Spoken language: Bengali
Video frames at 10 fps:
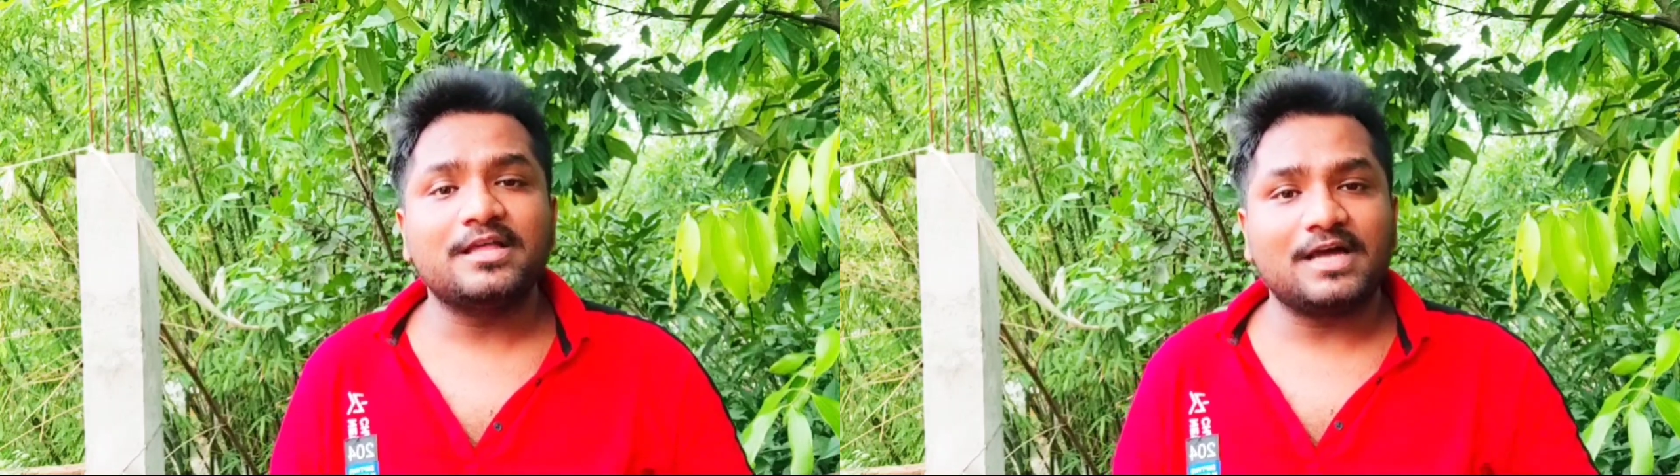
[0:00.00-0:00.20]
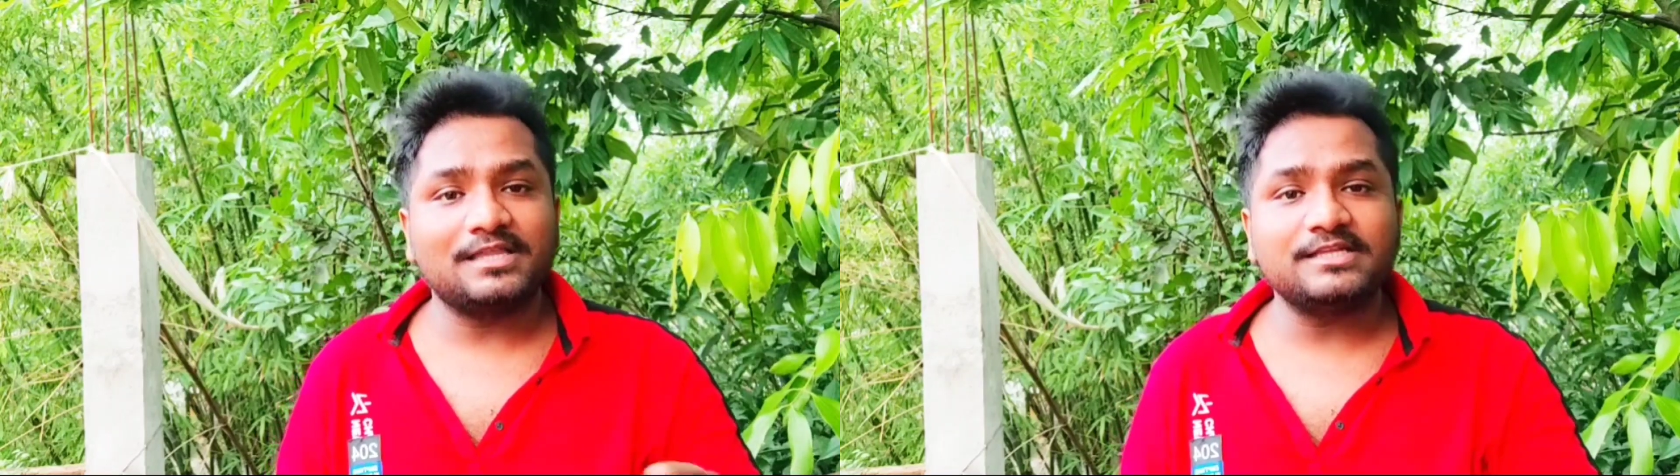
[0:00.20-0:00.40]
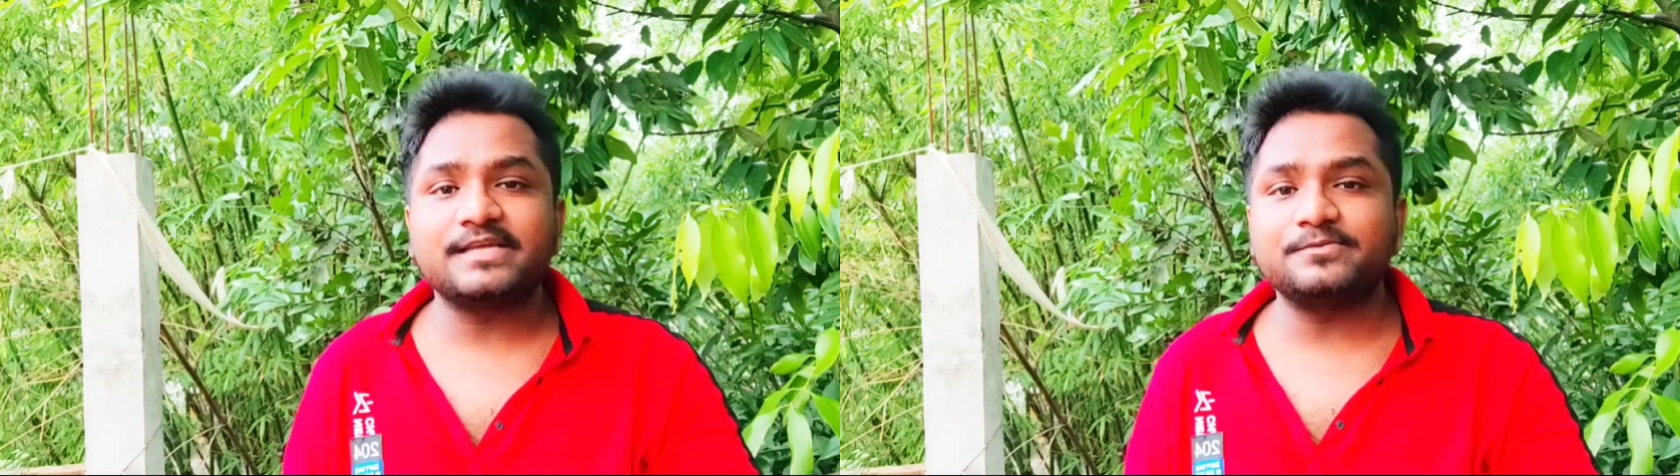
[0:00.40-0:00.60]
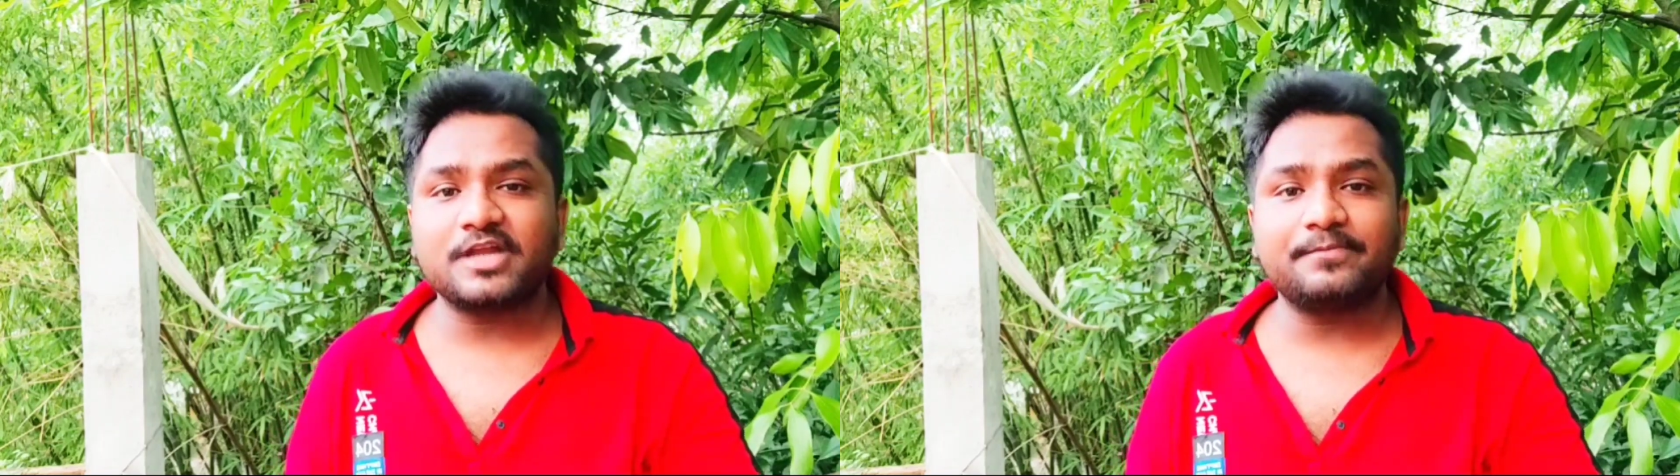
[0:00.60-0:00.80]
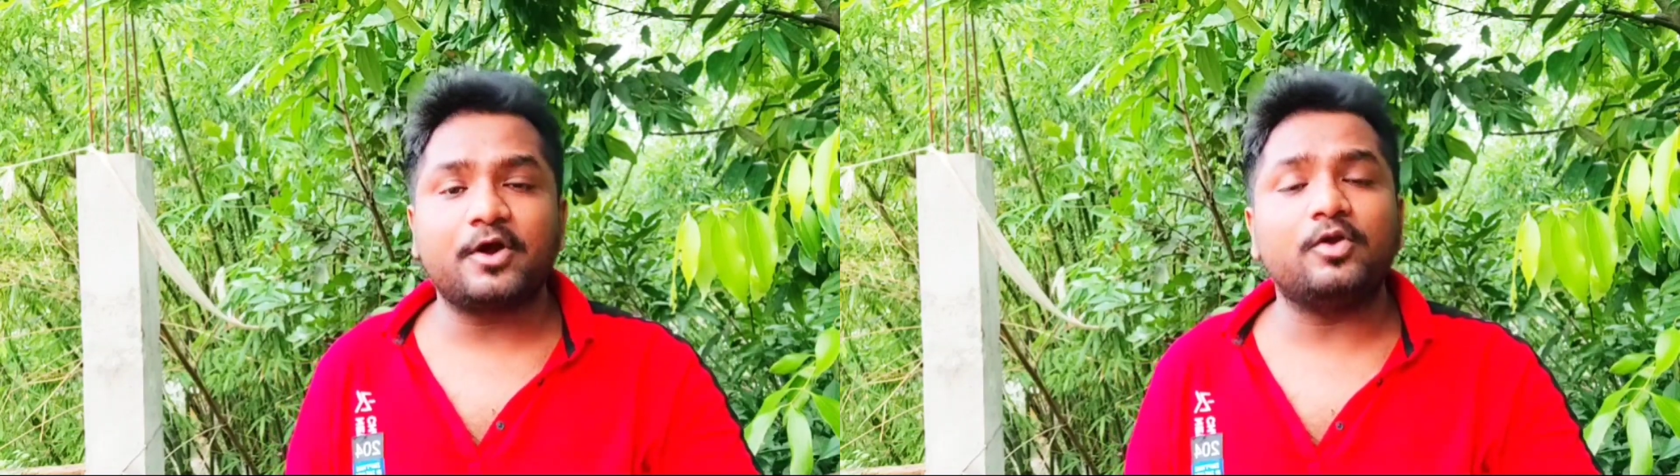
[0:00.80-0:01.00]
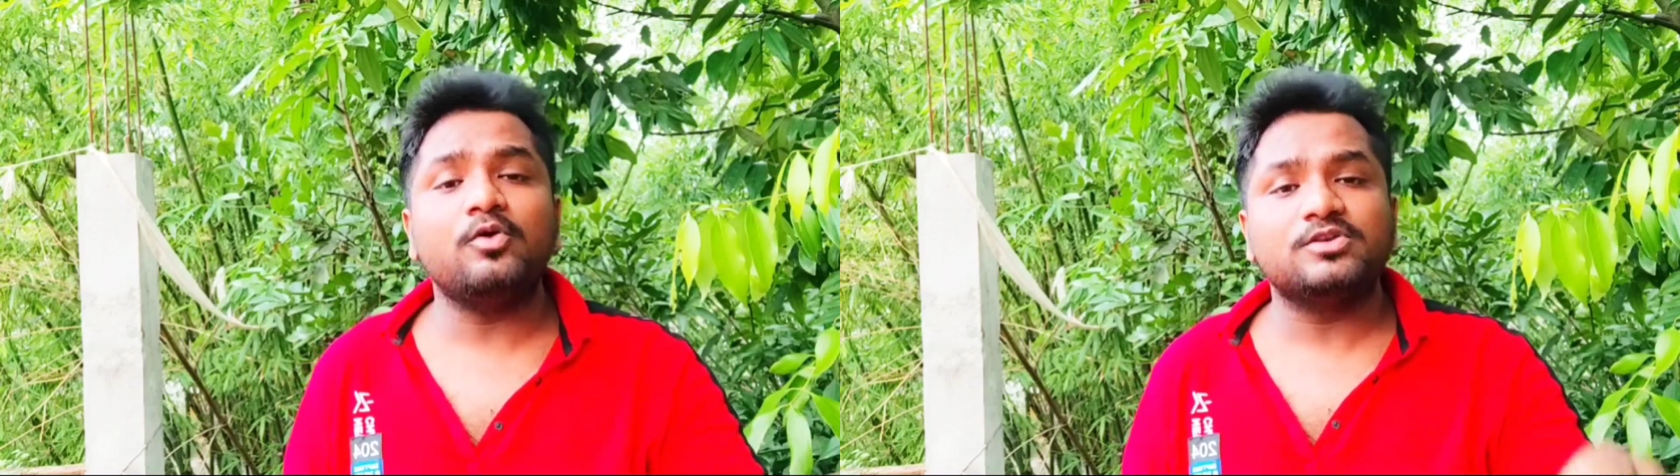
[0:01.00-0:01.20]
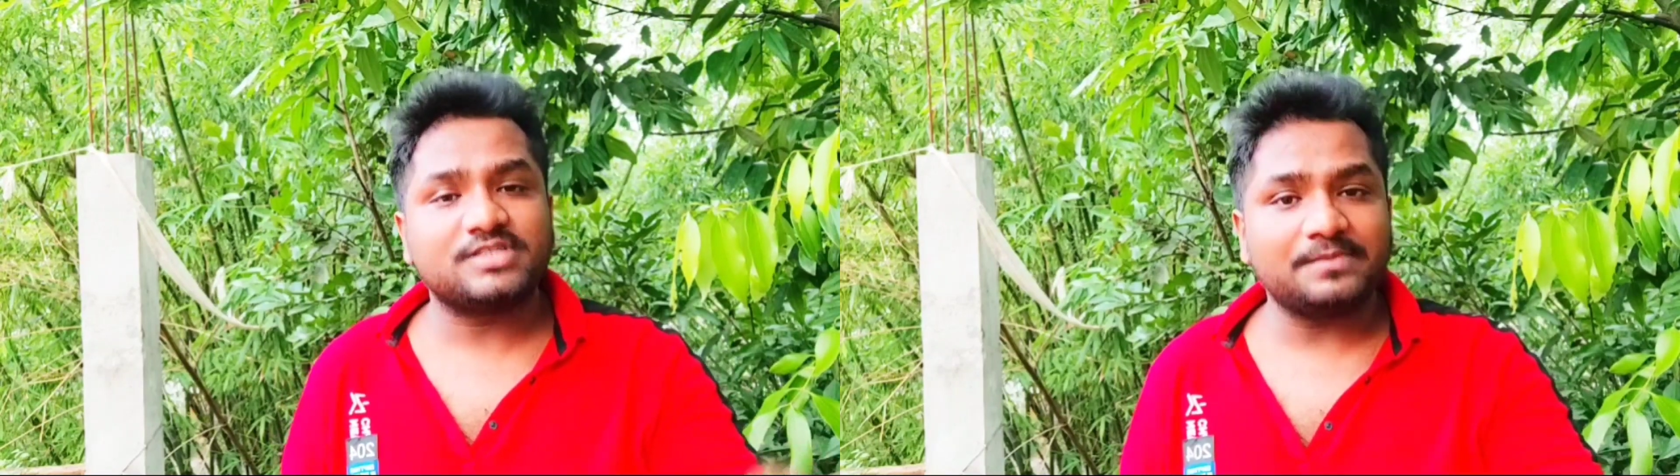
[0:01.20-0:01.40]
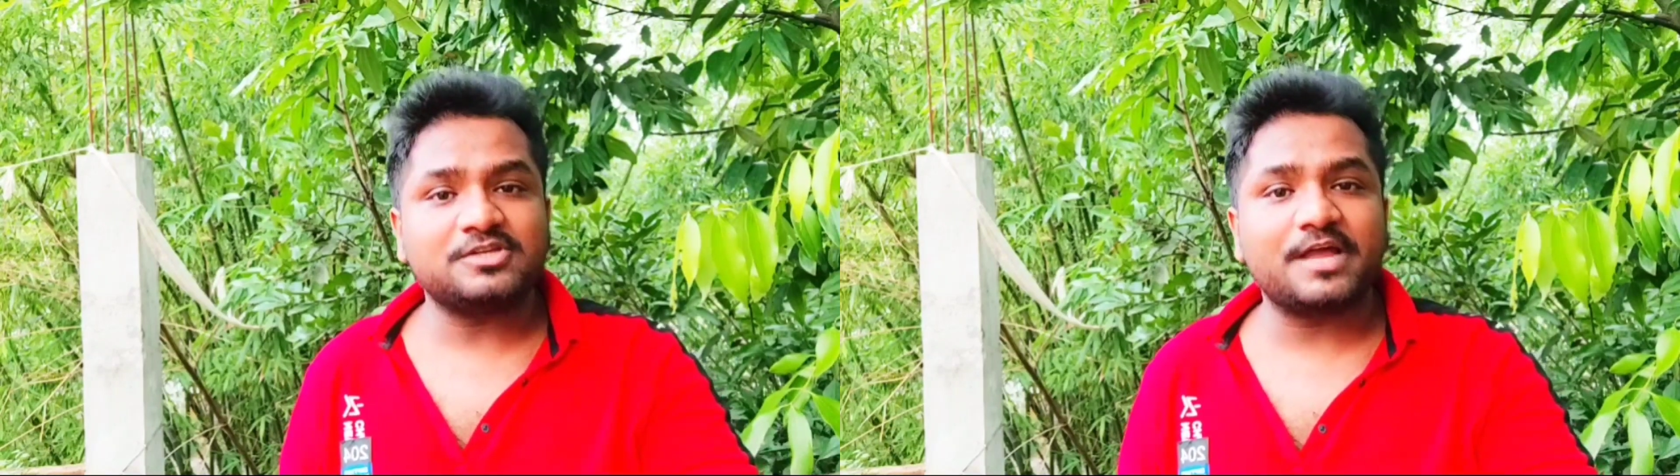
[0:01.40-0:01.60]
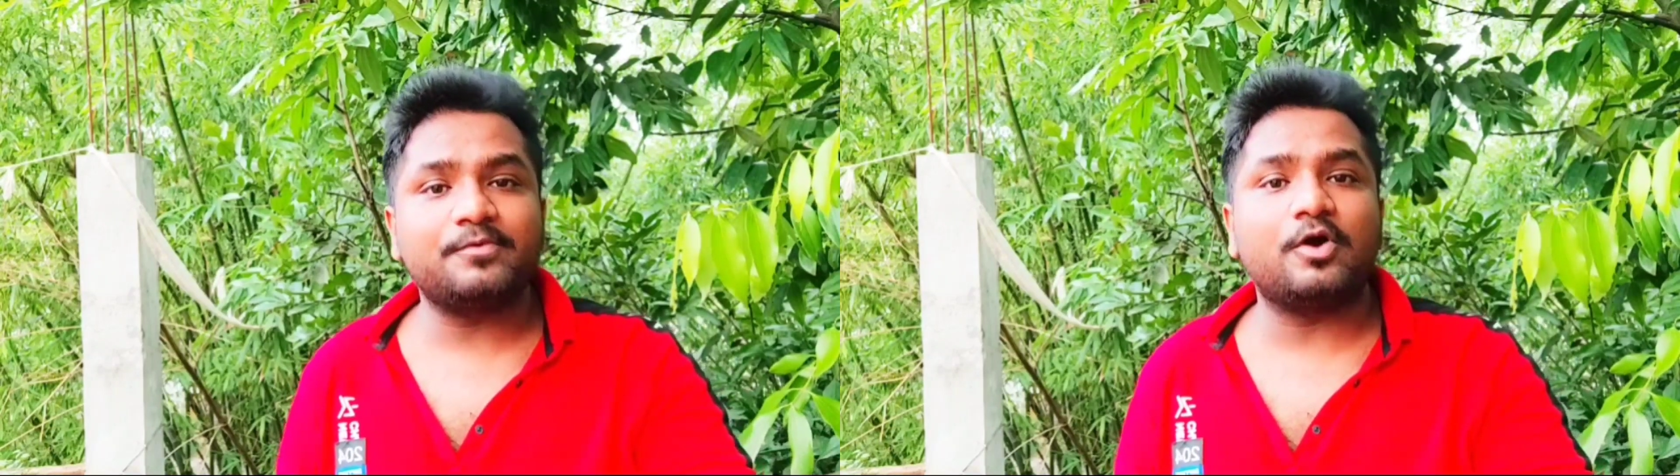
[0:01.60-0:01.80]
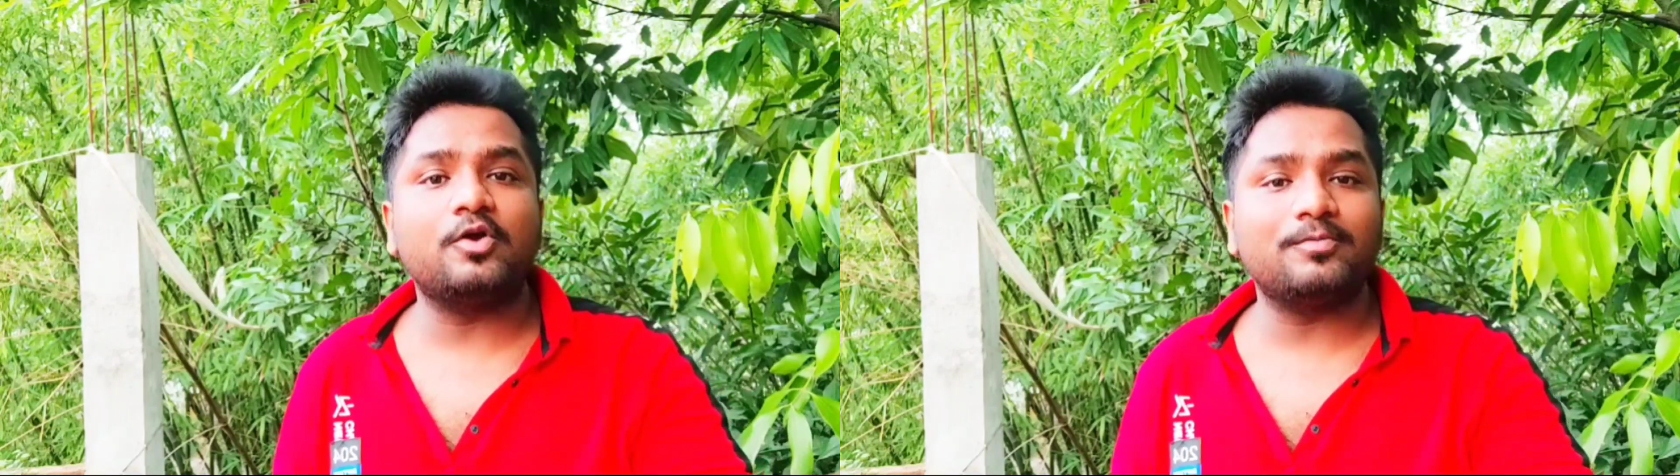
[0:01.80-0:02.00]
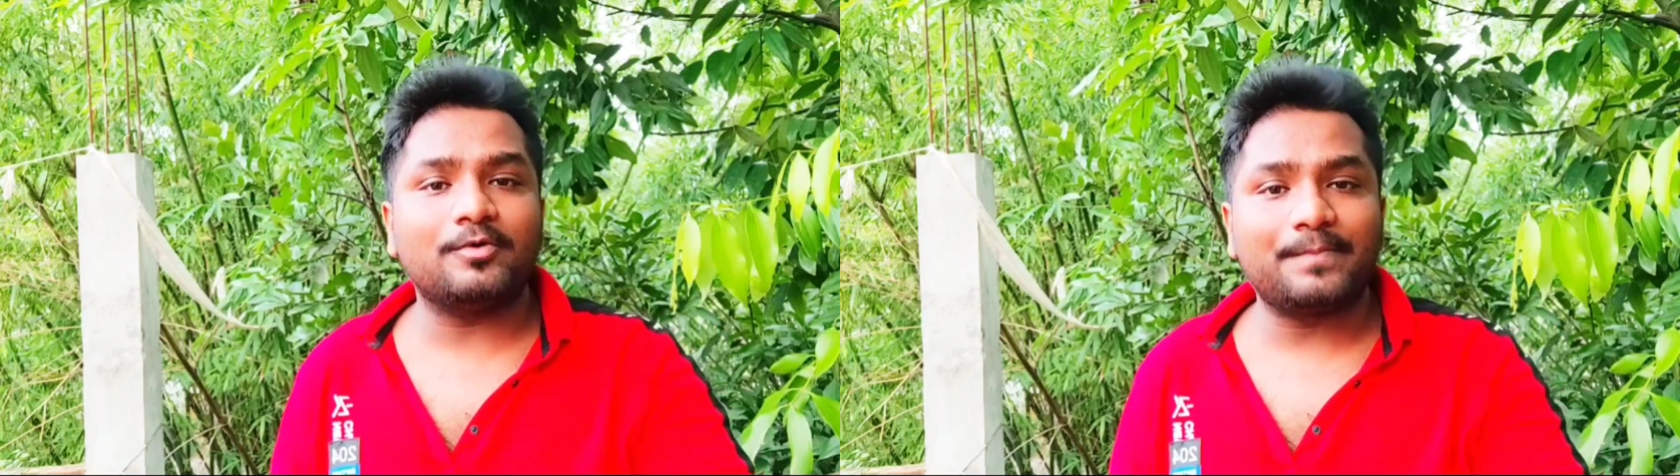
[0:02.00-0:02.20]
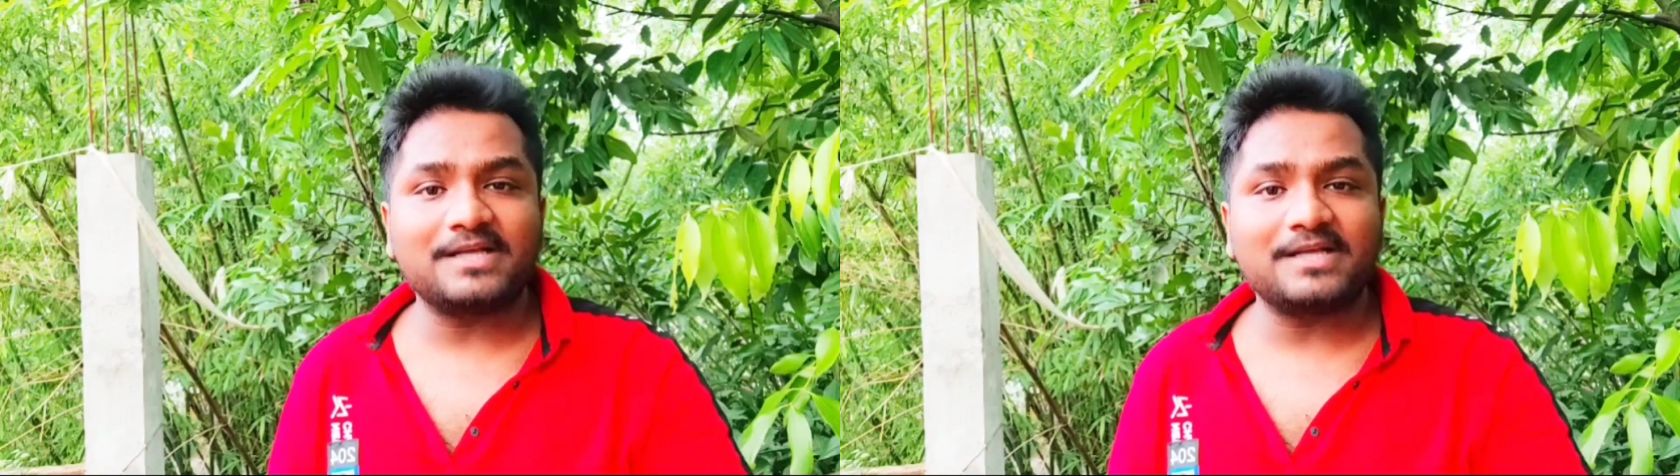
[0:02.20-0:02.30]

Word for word: তাড়াতাড়ি সাবস্ক্রাইব করো সাবস্ক্রাইব করো এবং